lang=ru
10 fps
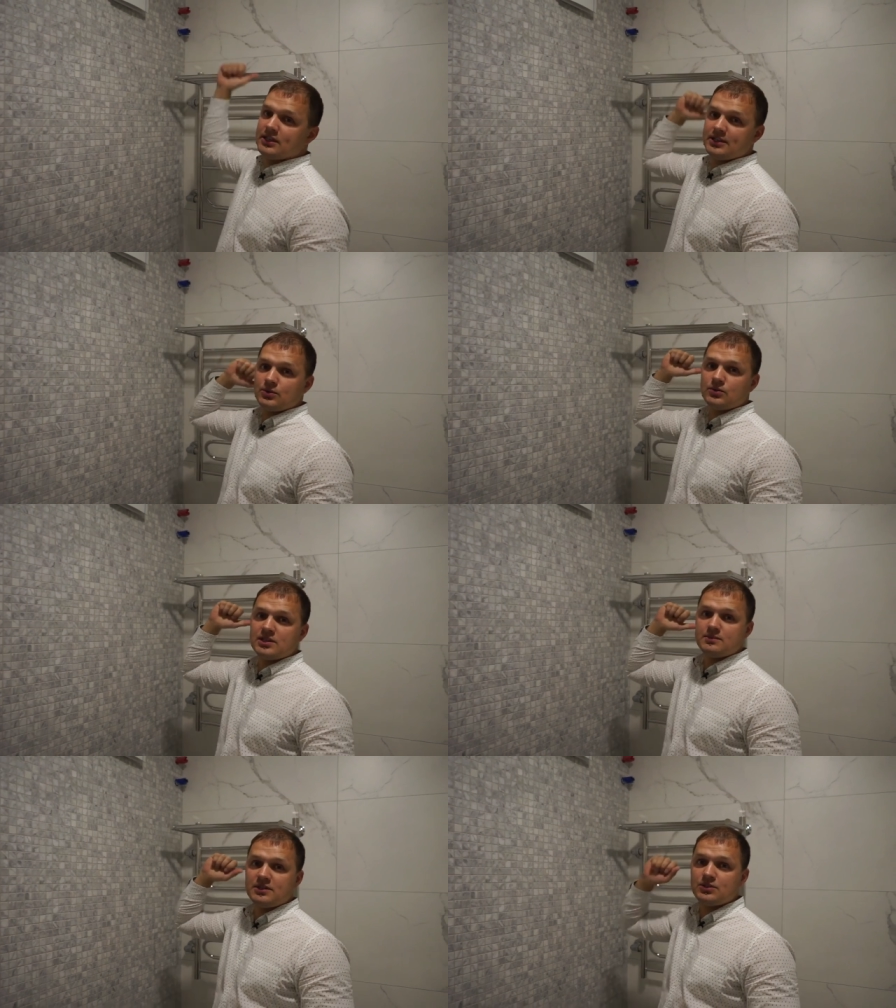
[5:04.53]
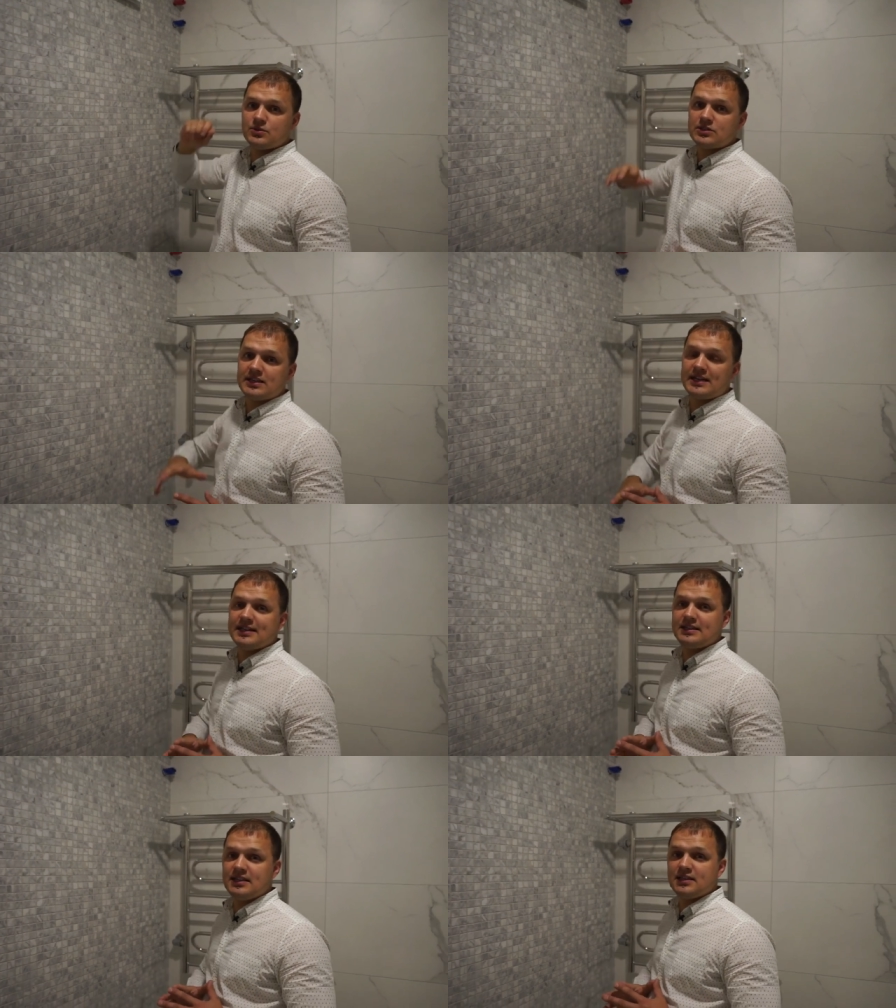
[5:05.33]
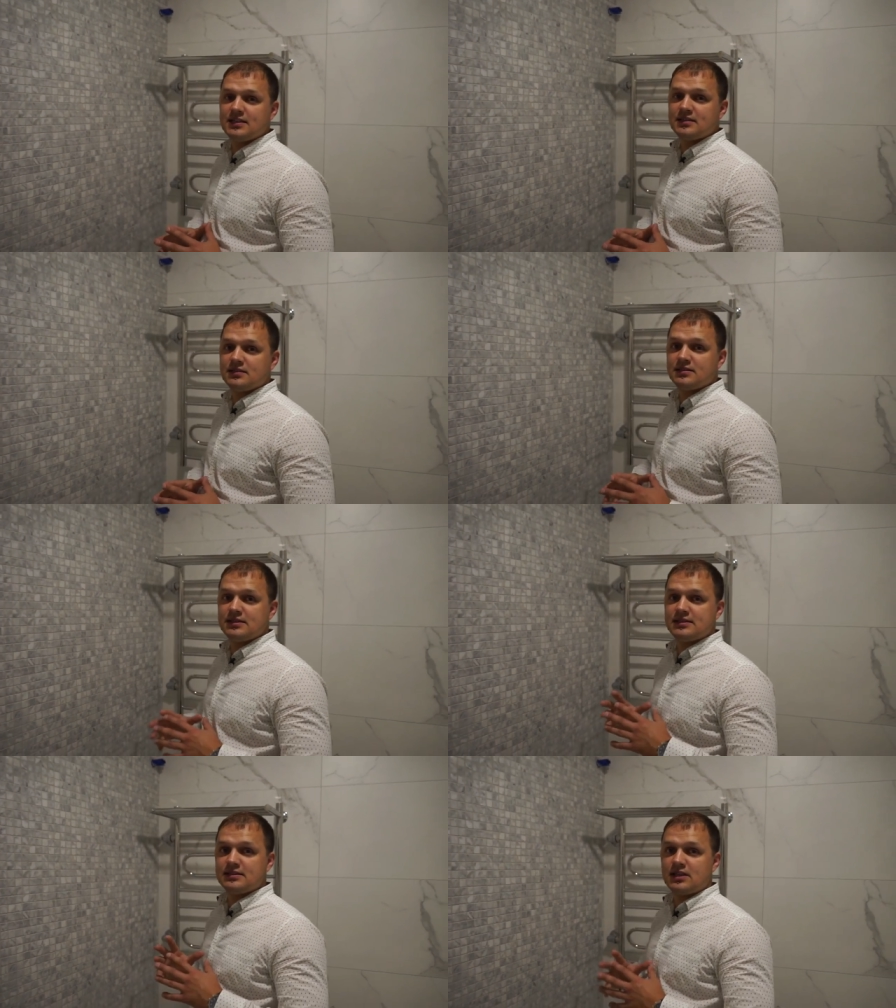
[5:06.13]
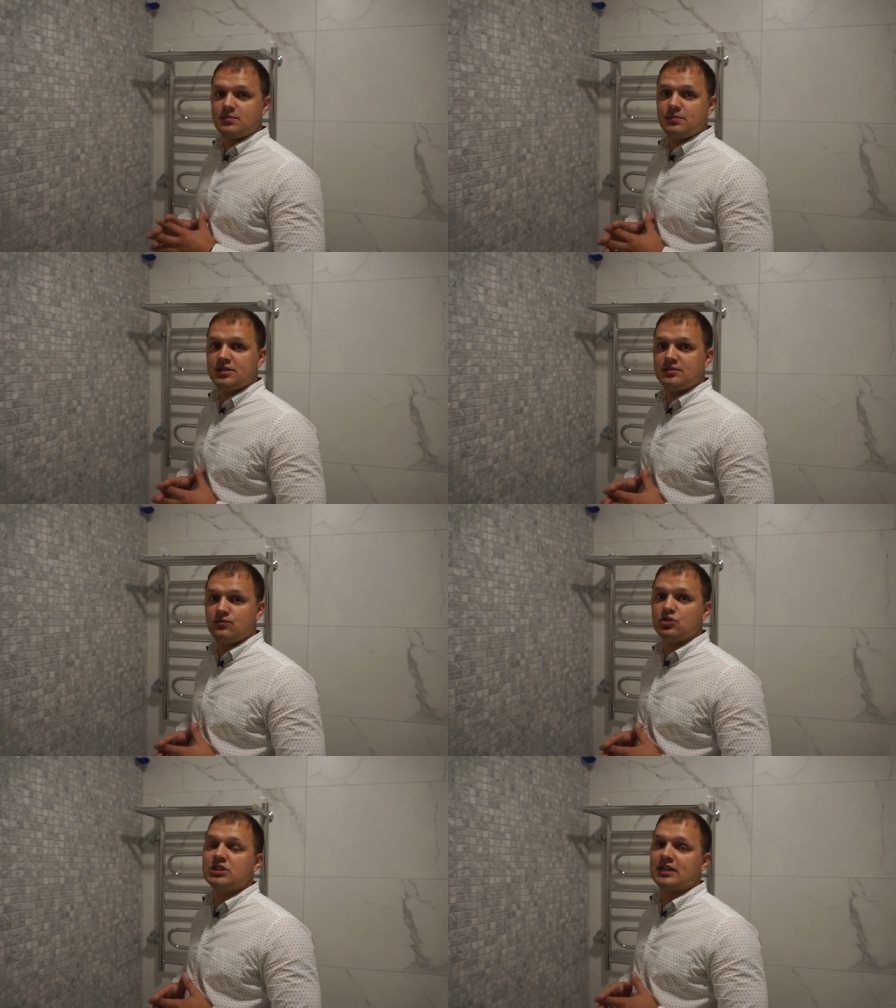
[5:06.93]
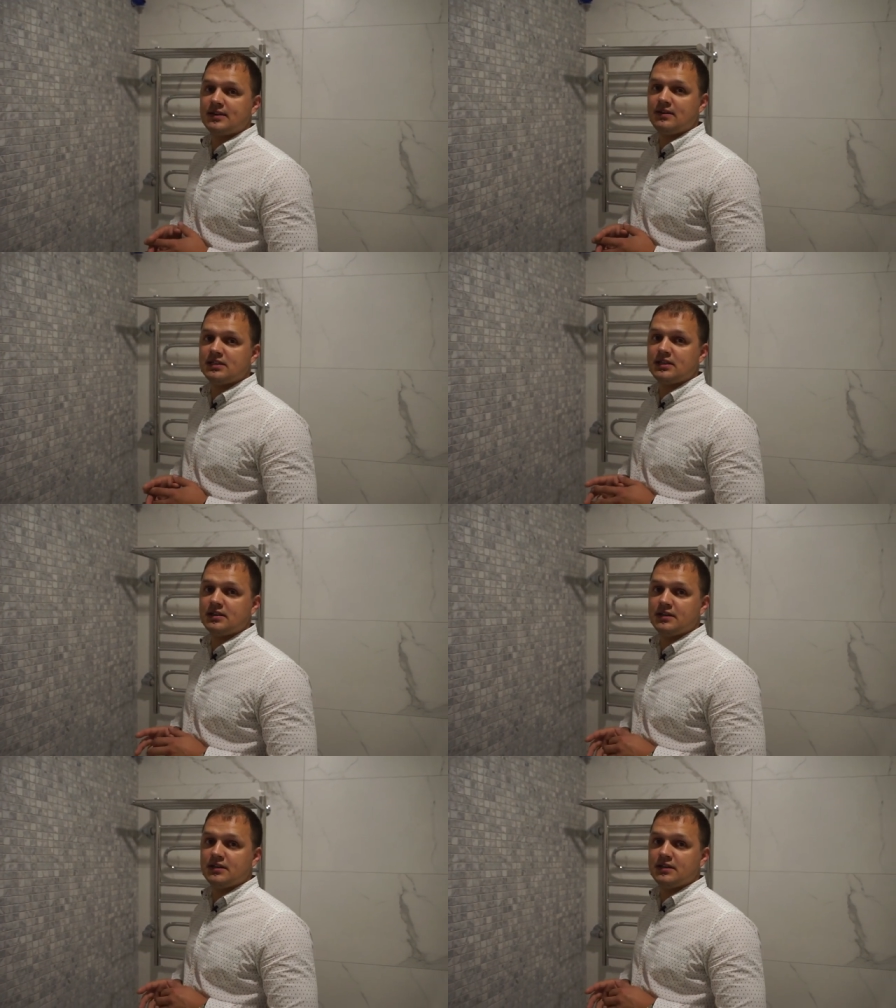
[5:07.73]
это у нас планируется отдельно э, закрепить водонагреватель.